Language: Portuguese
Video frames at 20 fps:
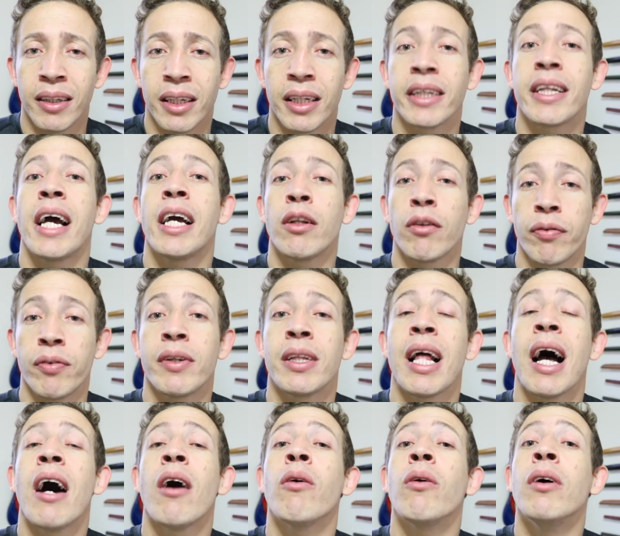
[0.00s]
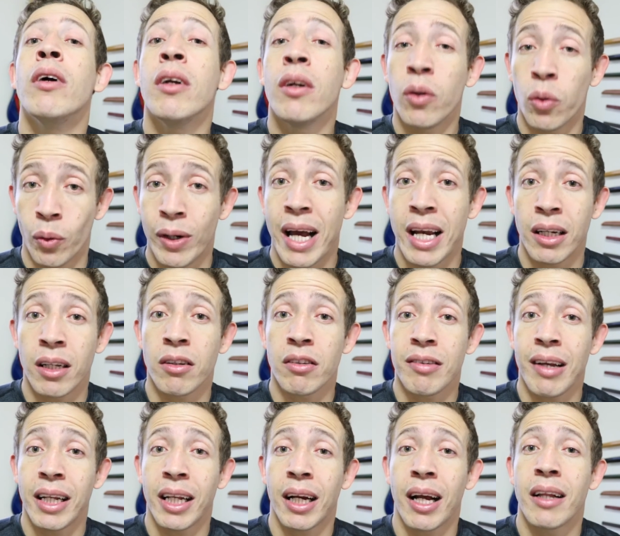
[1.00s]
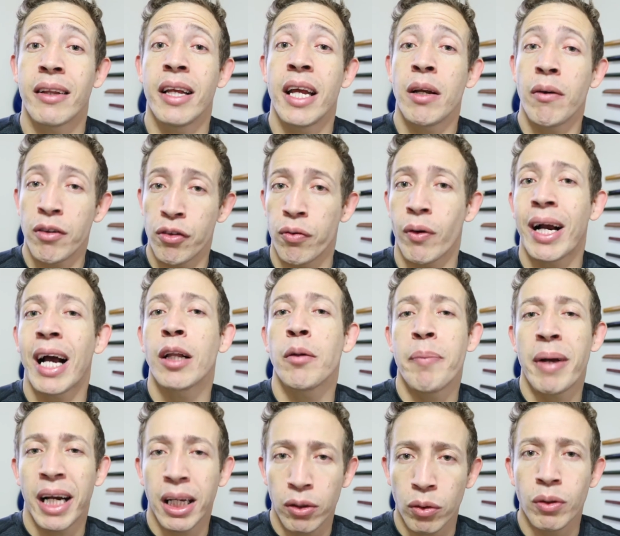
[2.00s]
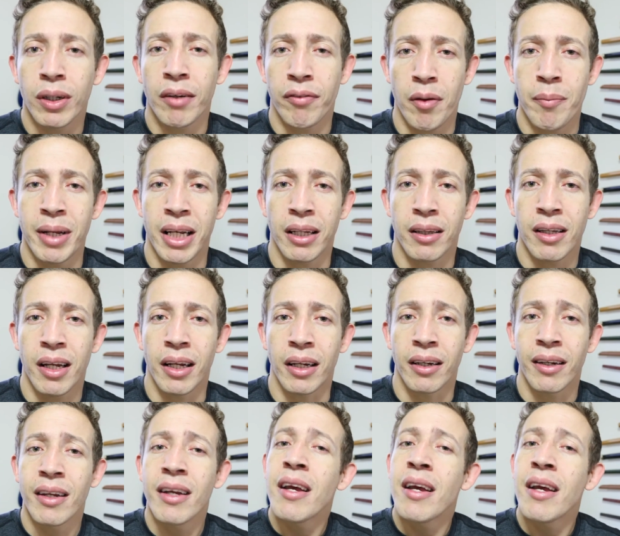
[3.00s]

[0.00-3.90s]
e daí no final o cara não sai da cadeia e o advogado pega tudo que a família tem?